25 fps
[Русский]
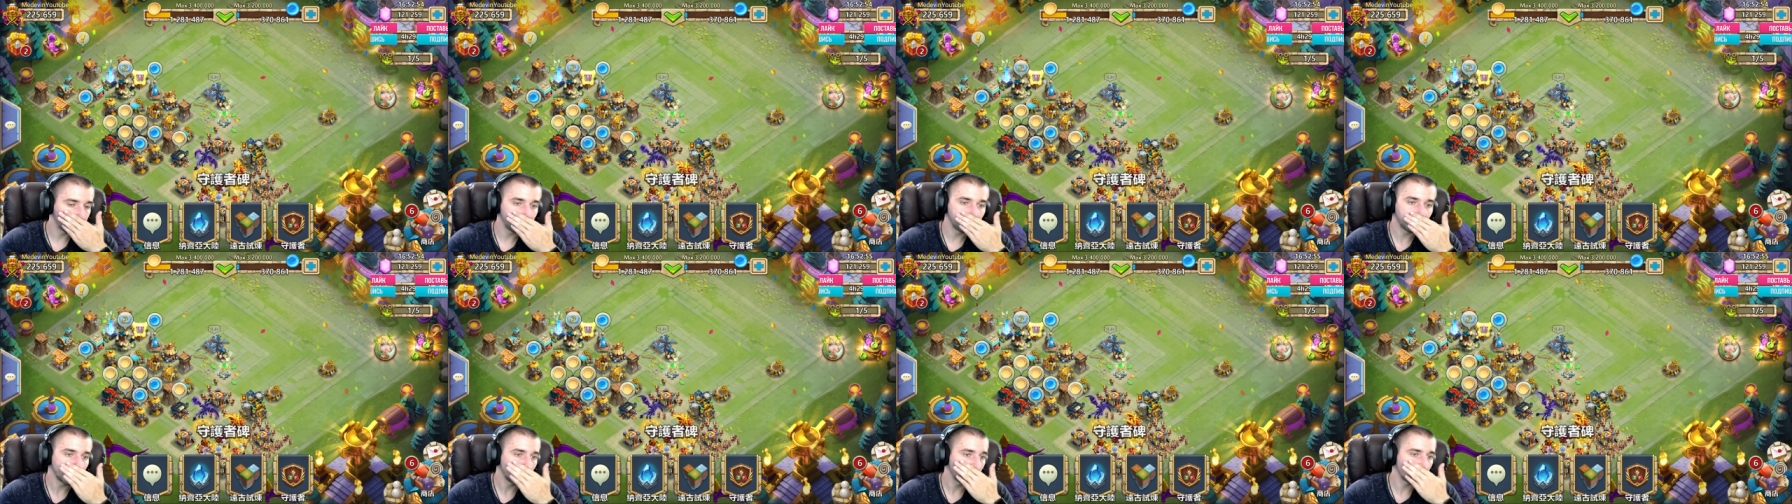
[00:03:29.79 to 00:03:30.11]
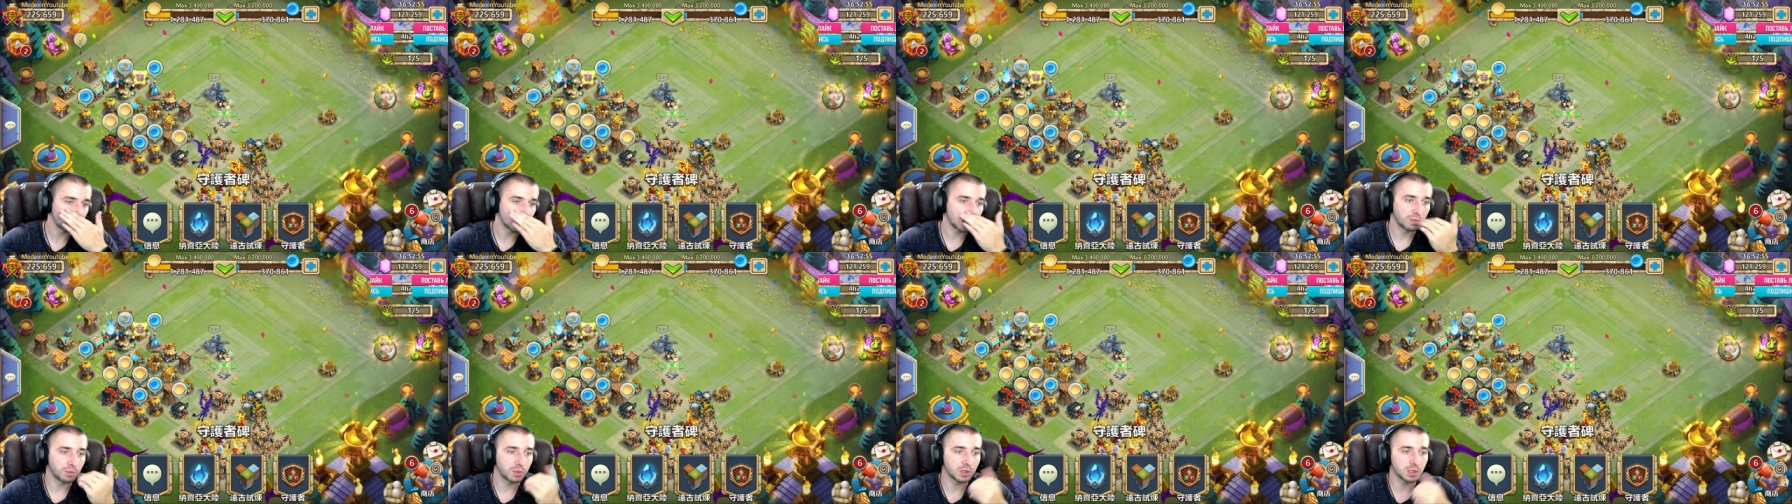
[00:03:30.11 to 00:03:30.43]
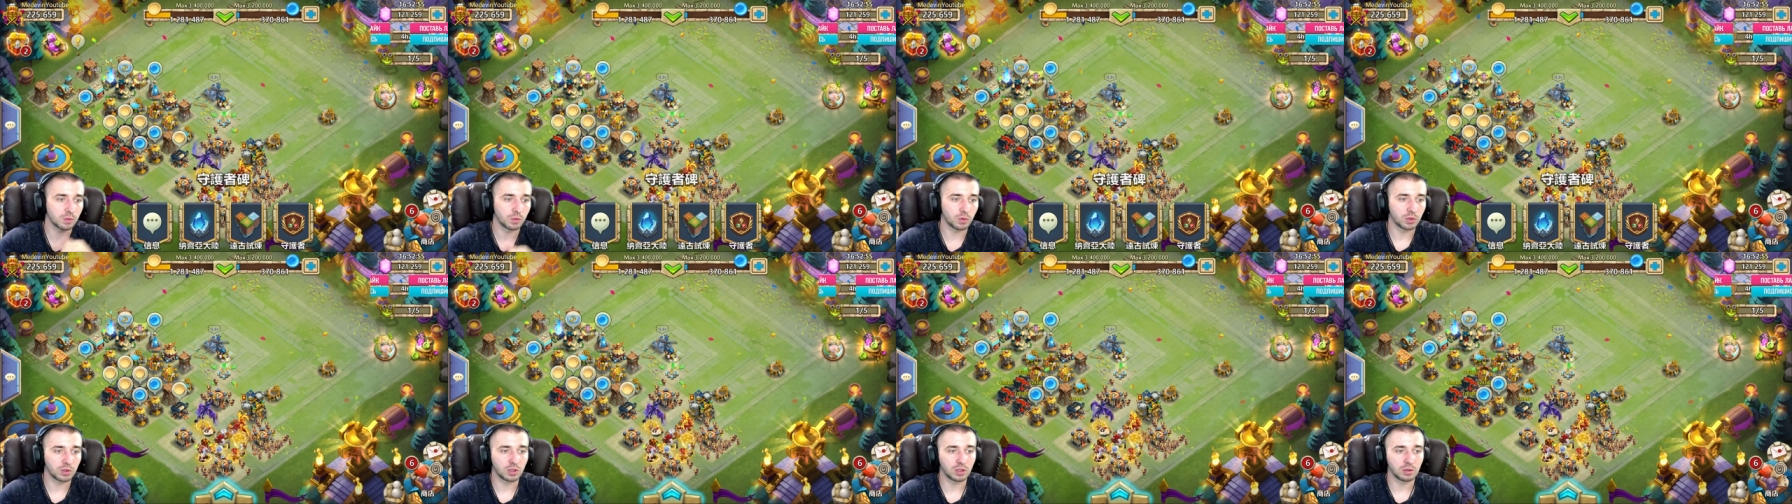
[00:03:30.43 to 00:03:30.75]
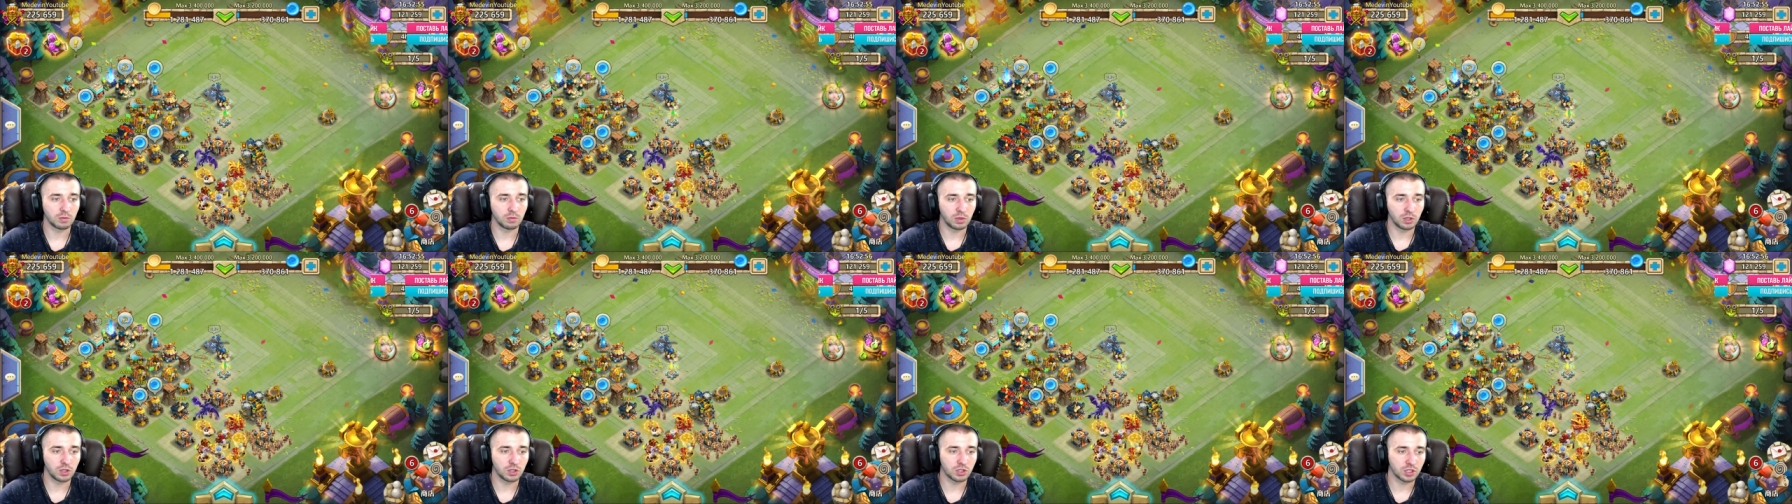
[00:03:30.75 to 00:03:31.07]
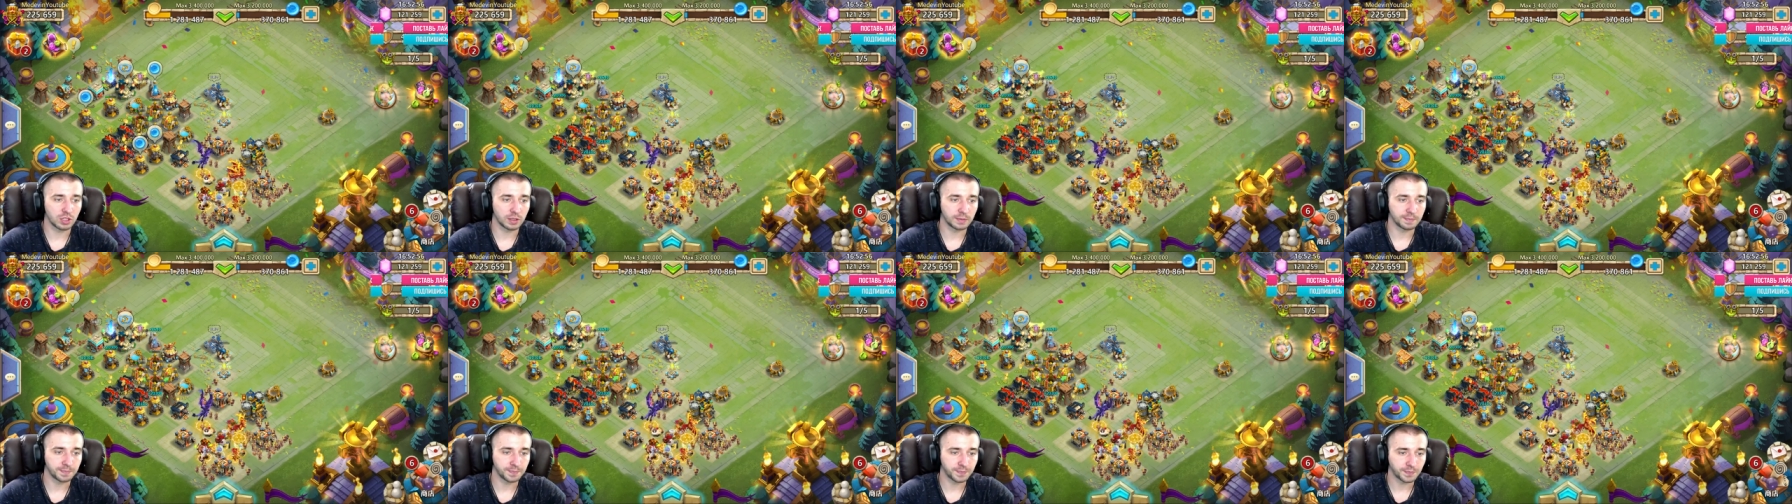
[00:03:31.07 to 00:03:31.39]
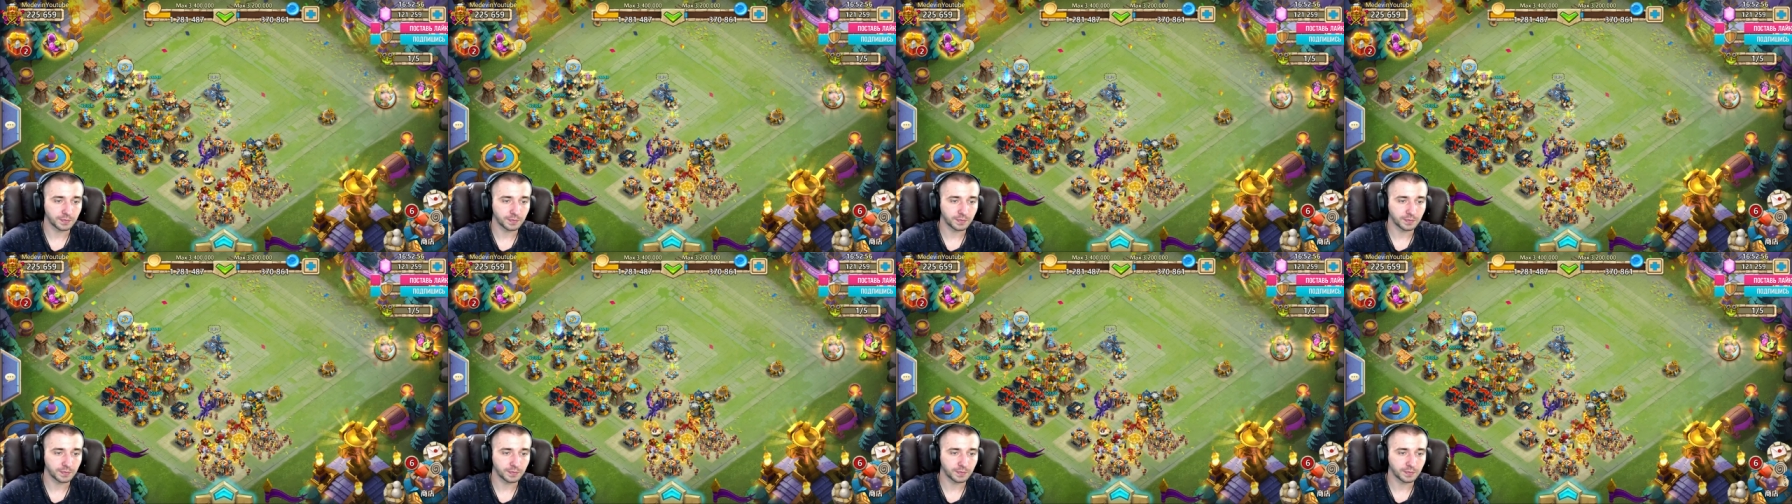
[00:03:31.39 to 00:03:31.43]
уже посмотрим ближе.